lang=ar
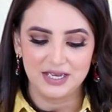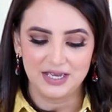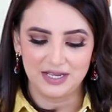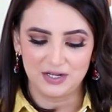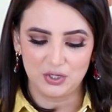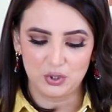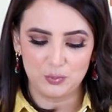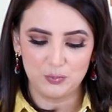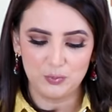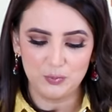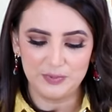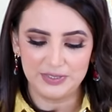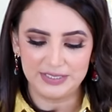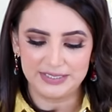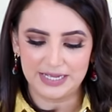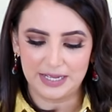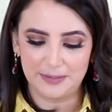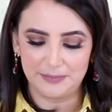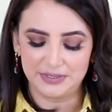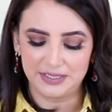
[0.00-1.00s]
الحبوب
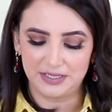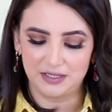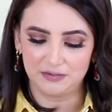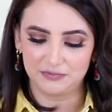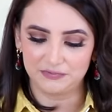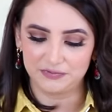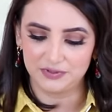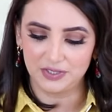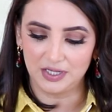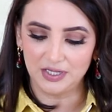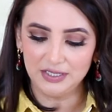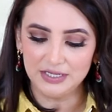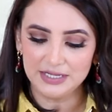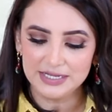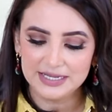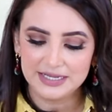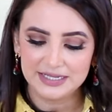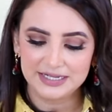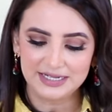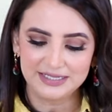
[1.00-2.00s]
الكامله افضل
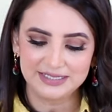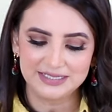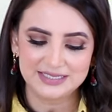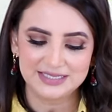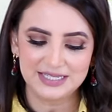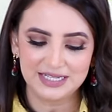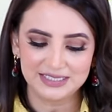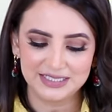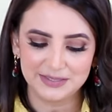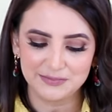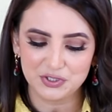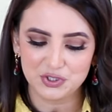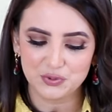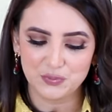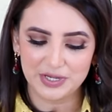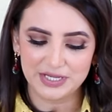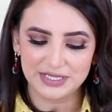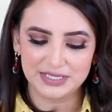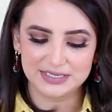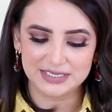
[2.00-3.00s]
رح نستخدم
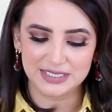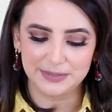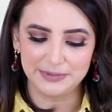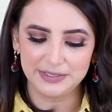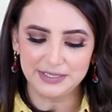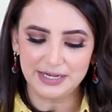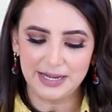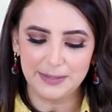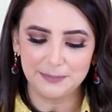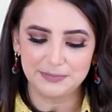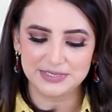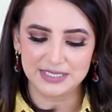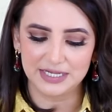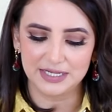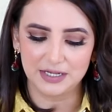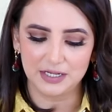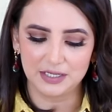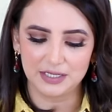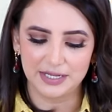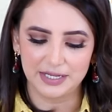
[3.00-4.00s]
شويه تمر
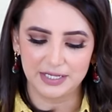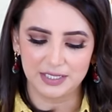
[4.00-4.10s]
حبتين انا